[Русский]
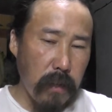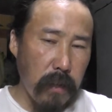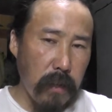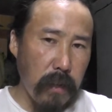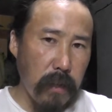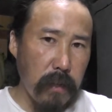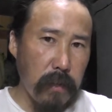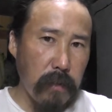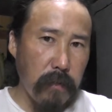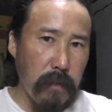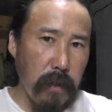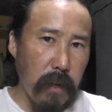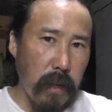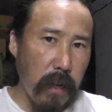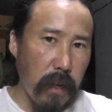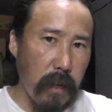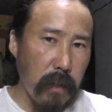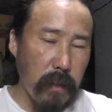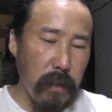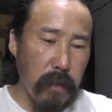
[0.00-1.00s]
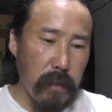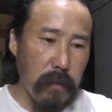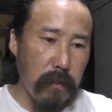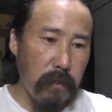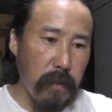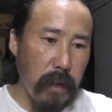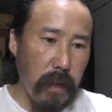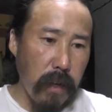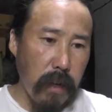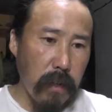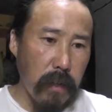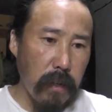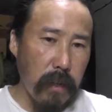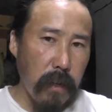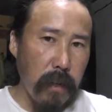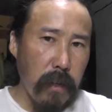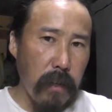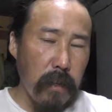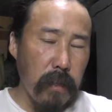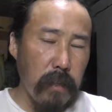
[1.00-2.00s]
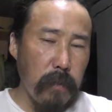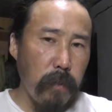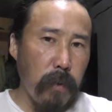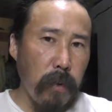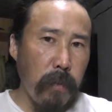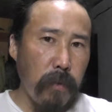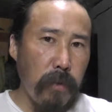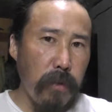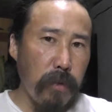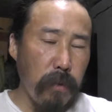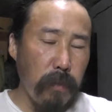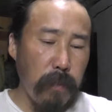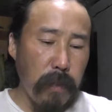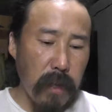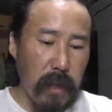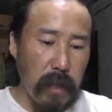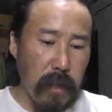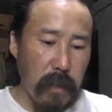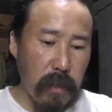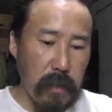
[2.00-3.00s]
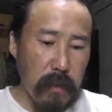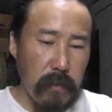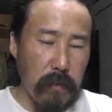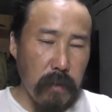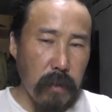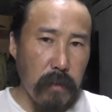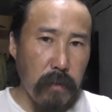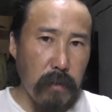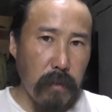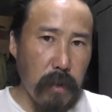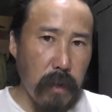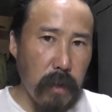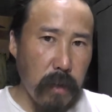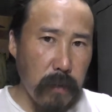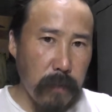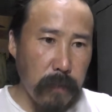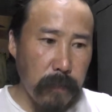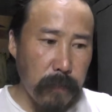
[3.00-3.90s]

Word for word: растворяет, растворяет с помощью перекиси водорода.